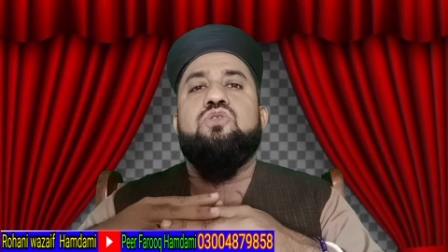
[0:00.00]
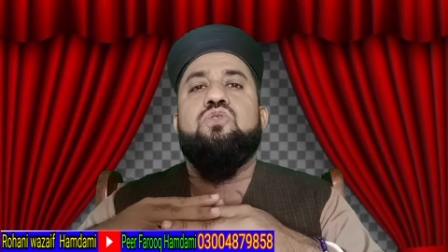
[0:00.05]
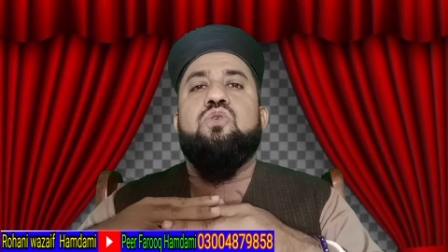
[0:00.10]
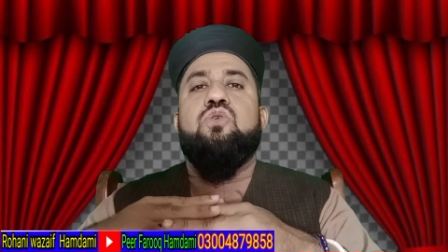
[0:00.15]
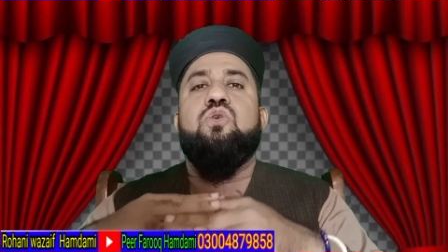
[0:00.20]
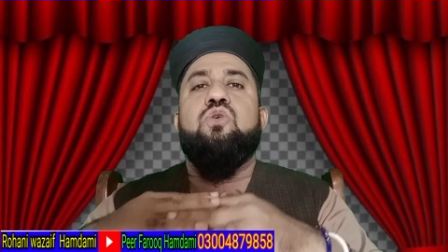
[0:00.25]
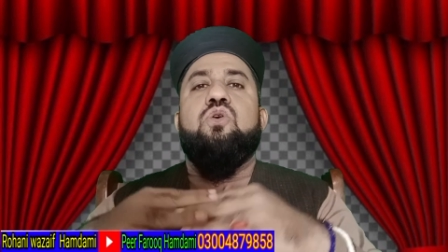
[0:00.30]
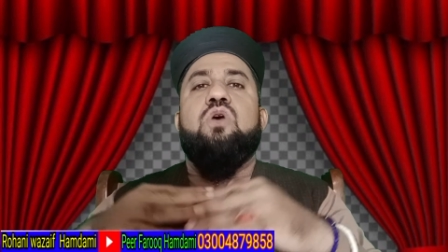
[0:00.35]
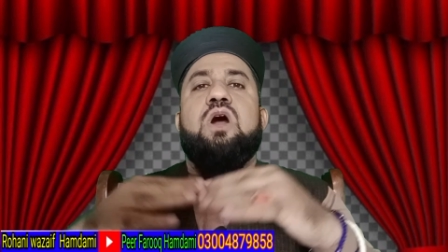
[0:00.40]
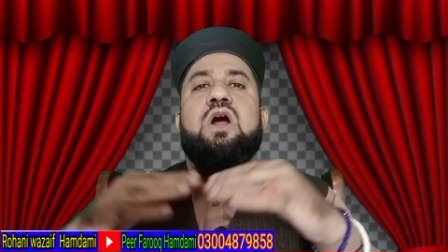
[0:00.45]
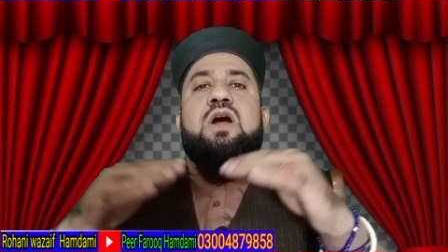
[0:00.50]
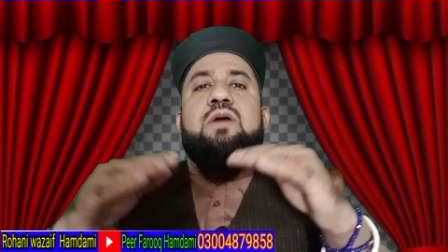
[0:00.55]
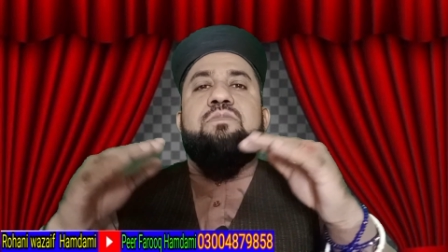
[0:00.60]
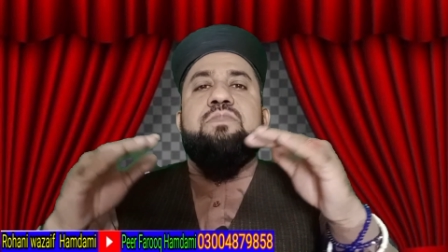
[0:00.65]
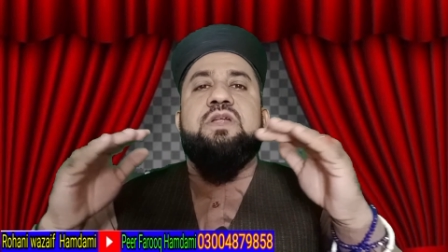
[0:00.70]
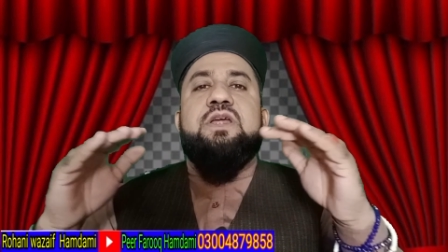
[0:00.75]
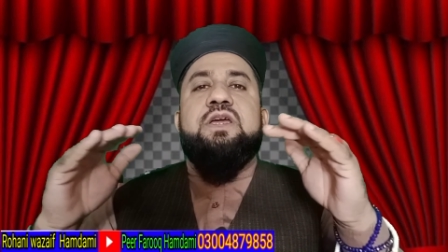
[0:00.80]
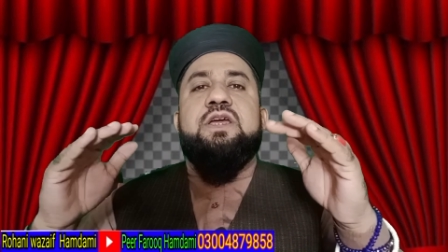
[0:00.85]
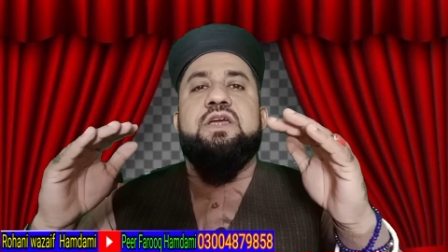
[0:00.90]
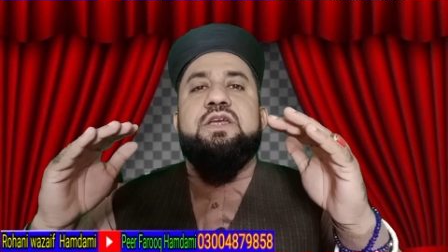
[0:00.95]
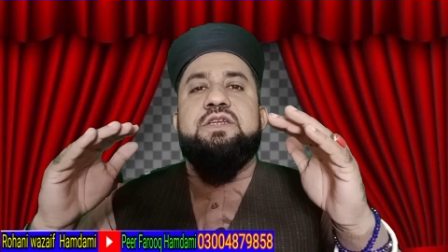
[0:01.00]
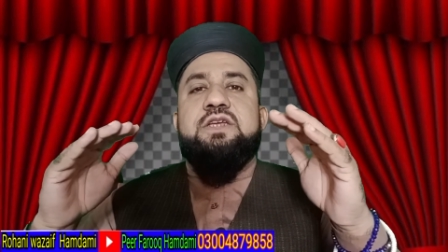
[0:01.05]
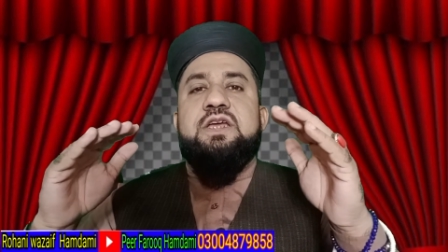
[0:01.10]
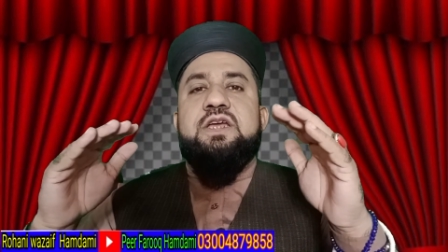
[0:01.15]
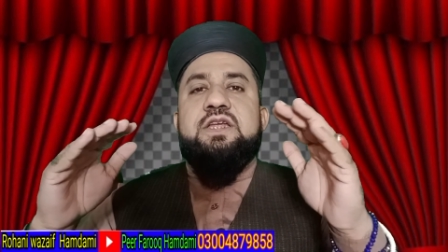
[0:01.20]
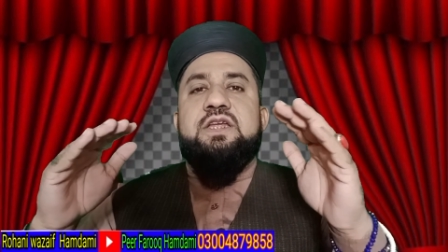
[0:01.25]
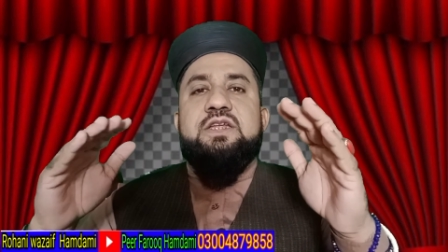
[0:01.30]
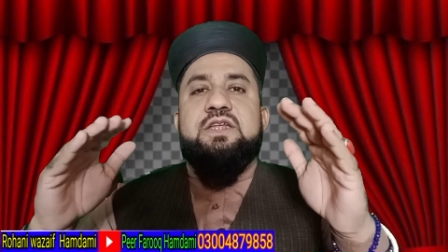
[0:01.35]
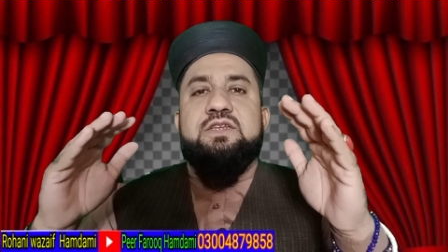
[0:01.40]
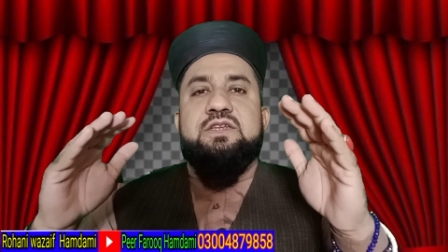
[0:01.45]
तो हमने
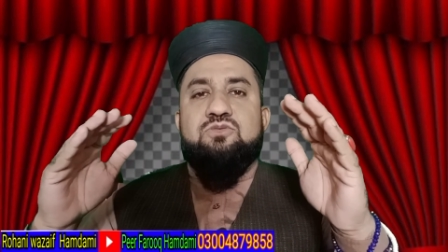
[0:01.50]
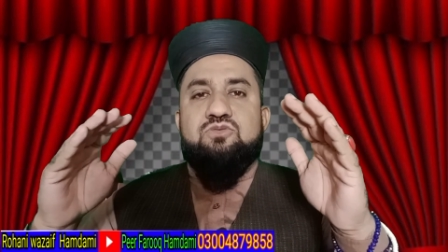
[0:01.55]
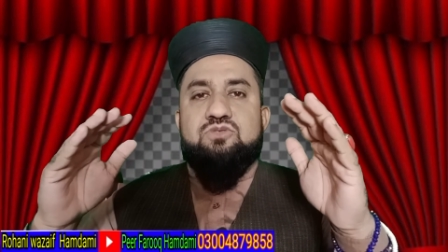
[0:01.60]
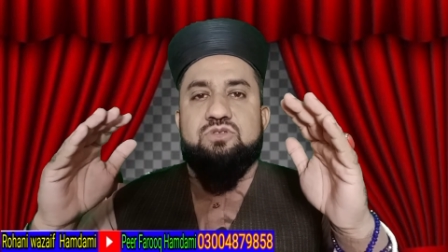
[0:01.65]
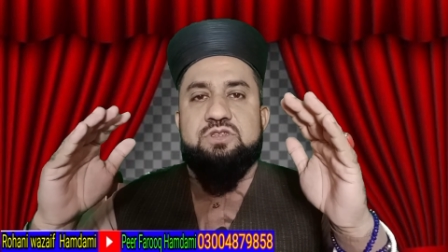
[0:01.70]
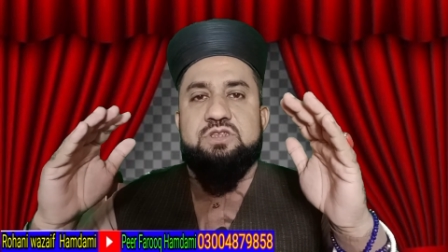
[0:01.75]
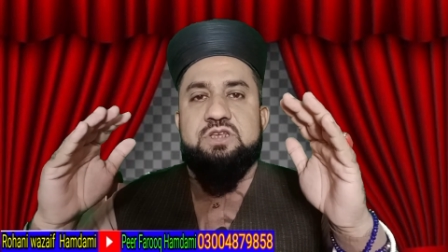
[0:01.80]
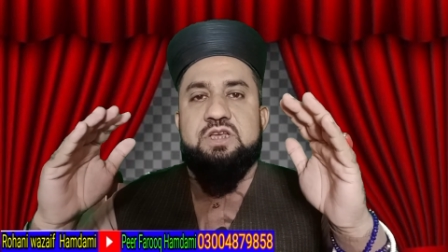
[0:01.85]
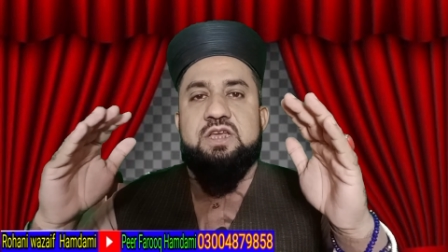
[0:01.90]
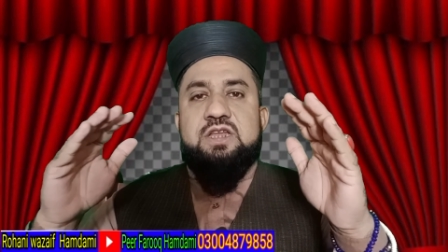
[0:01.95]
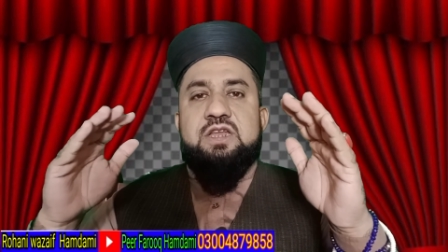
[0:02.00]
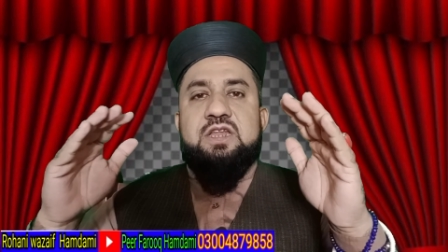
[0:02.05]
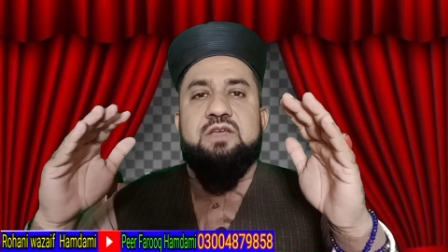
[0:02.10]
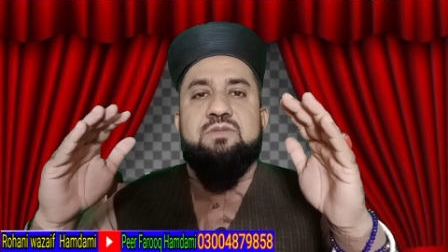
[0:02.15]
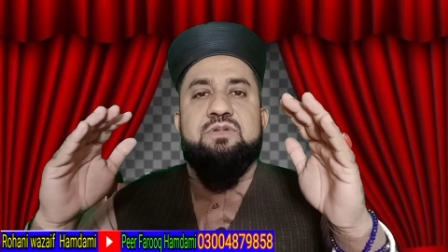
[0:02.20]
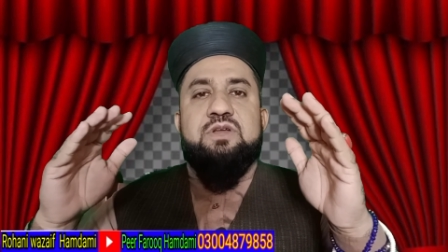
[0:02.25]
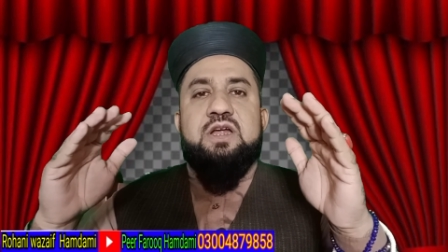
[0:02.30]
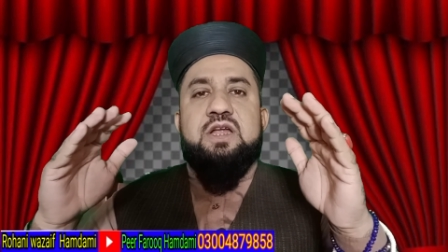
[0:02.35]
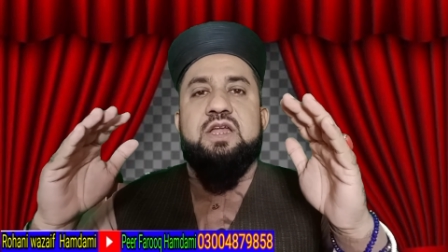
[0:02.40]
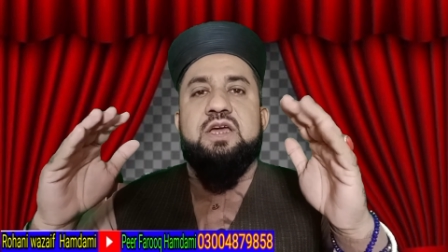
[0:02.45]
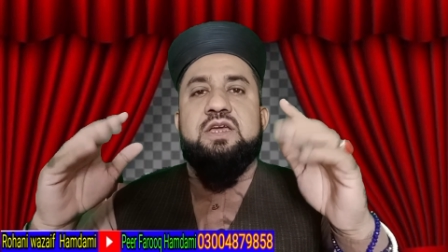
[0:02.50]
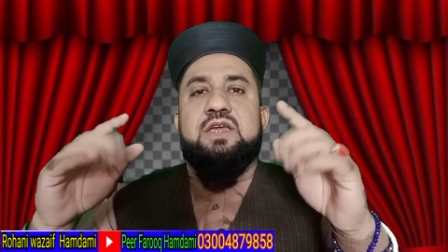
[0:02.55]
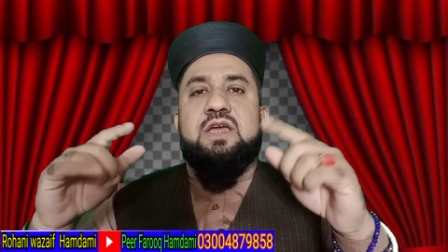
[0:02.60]
ये जहन नहीं बनाना